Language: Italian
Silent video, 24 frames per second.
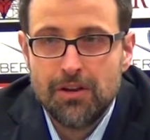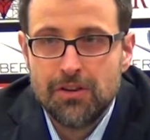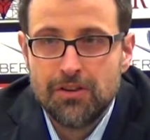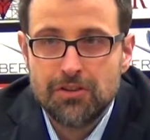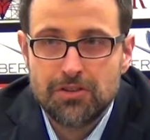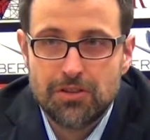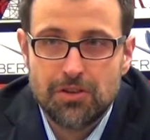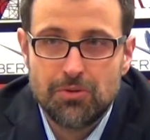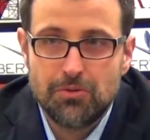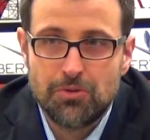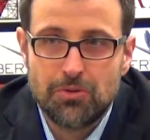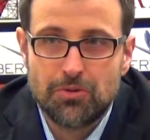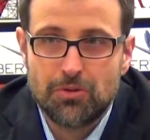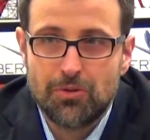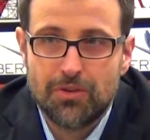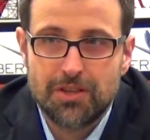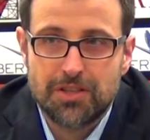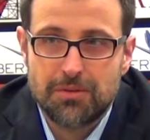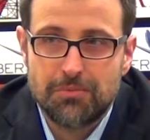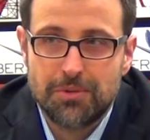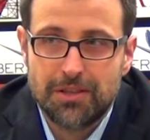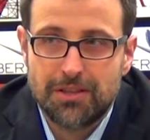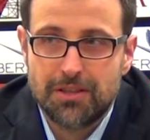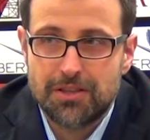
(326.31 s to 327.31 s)
se uno
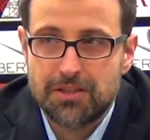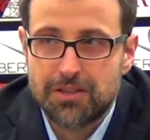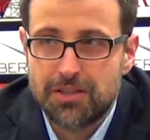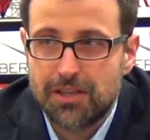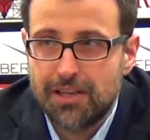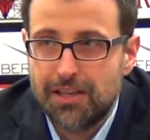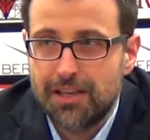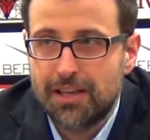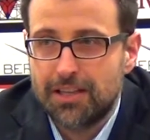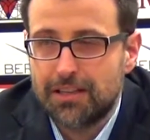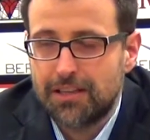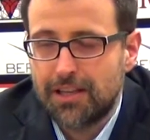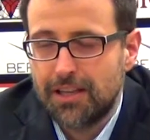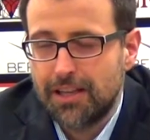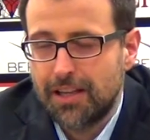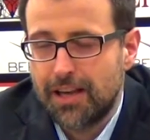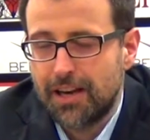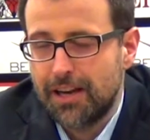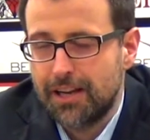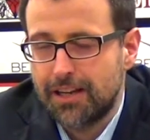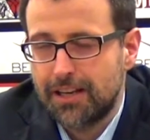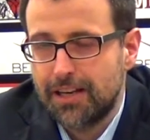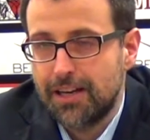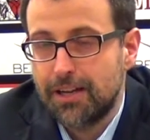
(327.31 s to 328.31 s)
dovesse mettersi lì e
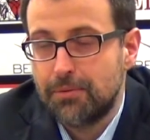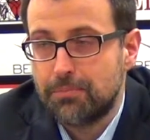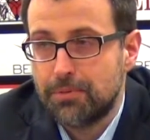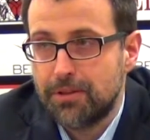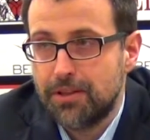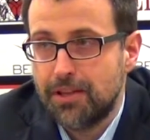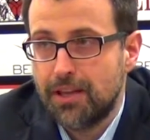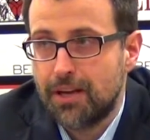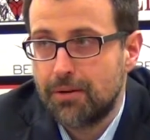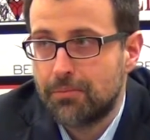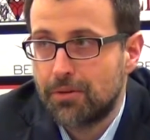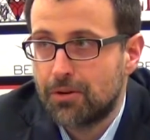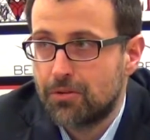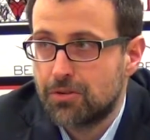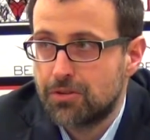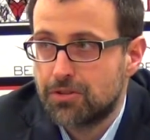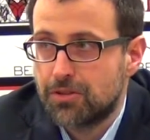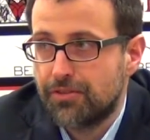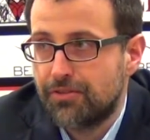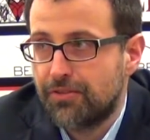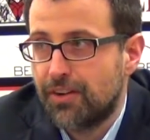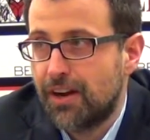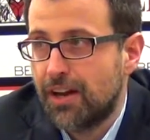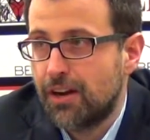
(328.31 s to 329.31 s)
tagliare le clip e dire ma
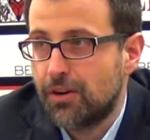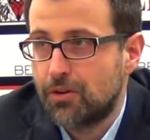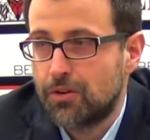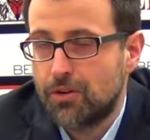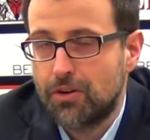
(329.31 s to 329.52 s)
questo è fallo,